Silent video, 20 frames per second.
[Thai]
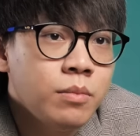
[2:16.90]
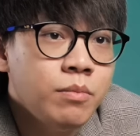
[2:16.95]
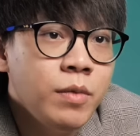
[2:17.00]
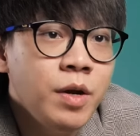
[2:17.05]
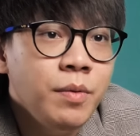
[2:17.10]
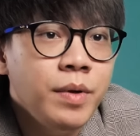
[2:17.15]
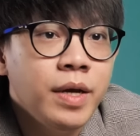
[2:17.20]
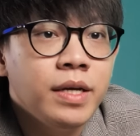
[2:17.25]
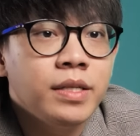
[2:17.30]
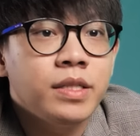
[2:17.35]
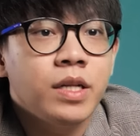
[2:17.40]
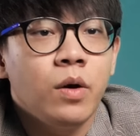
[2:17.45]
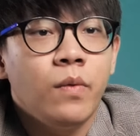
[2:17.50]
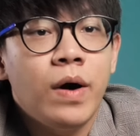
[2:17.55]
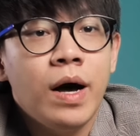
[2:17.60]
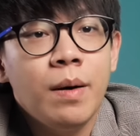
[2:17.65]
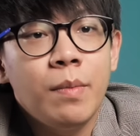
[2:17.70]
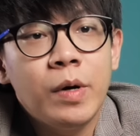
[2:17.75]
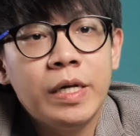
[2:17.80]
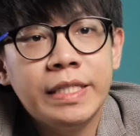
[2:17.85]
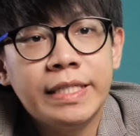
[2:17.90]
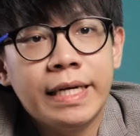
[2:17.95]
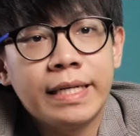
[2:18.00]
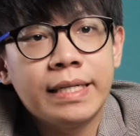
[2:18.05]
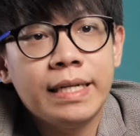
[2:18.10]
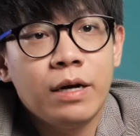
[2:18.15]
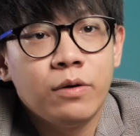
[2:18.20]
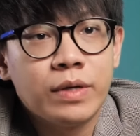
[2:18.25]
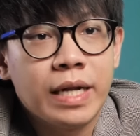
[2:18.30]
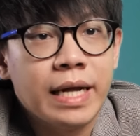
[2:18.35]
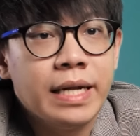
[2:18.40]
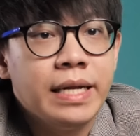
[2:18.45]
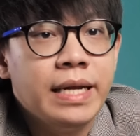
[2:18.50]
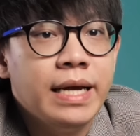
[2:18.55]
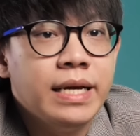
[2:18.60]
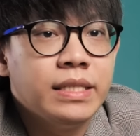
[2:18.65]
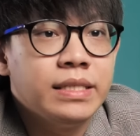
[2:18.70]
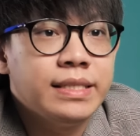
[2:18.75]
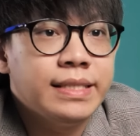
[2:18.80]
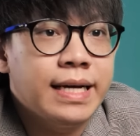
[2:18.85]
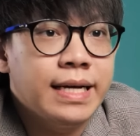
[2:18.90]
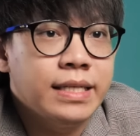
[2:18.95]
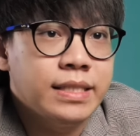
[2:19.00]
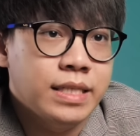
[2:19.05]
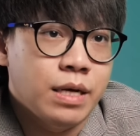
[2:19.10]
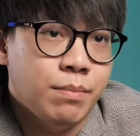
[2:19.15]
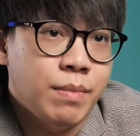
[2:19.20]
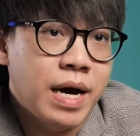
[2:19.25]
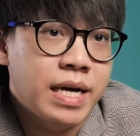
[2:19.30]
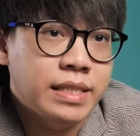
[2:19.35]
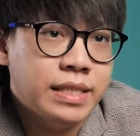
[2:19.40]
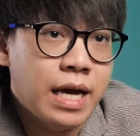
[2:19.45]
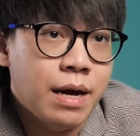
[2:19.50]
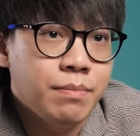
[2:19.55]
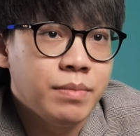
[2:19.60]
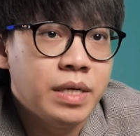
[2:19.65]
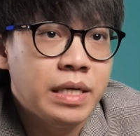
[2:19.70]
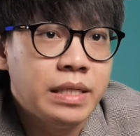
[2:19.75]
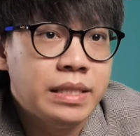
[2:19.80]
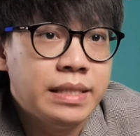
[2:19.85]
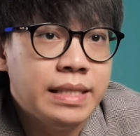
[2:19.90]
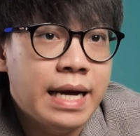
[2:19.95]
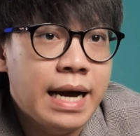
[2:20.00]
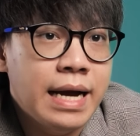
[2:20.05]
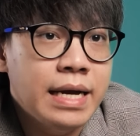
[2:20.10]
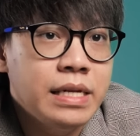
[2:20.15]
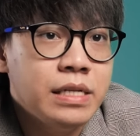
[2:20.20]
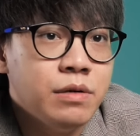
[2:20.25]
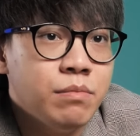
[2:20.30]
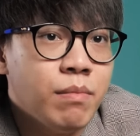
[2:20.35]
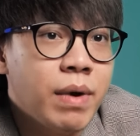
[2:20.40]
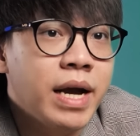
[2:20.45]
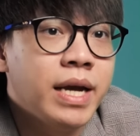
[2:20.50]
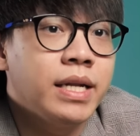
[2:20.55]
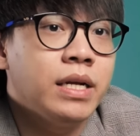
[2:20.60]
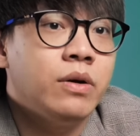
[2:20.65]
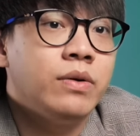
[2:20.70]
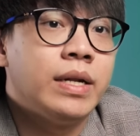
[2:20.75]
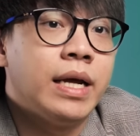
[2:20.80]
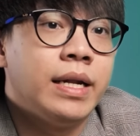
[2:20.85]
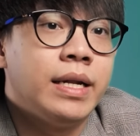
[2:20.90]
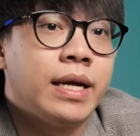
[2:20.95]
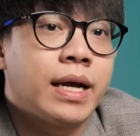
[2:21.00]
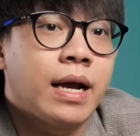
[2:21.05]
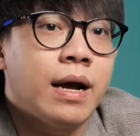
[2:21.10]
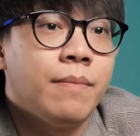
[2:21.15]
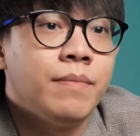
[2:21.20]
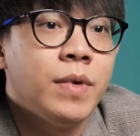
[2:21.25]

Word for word: ไม่เพียงแต่ว่าบริษัทเหล่านั้นเนี่ยจะสามารถทำเงินได้หรือไม่เท่านั้นนะค